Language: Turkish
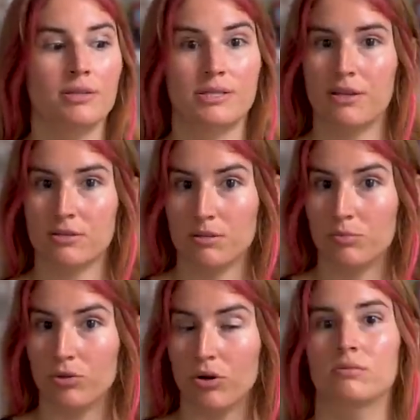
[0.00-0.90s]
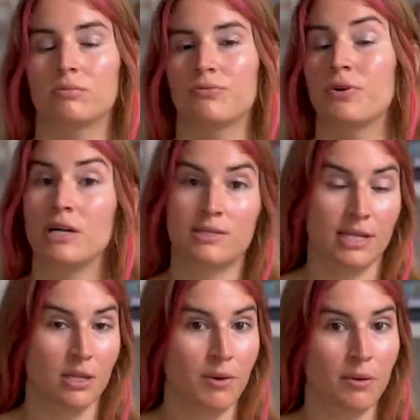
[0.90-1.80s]
Sandra Bullock, Faraz
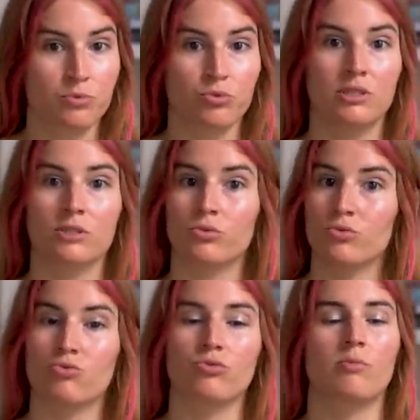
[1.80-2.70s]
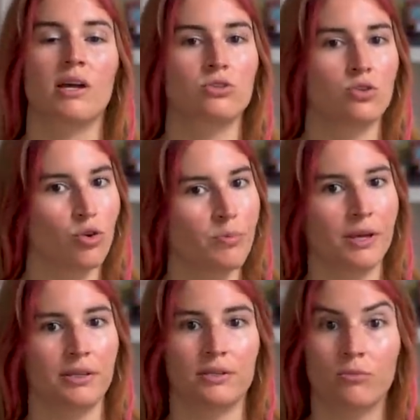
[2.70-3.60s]
Zeynep Abdullah'ın oyunculuğunu ben çok
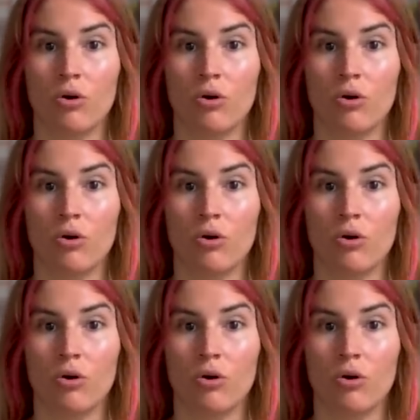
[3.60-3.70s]
beğenirim.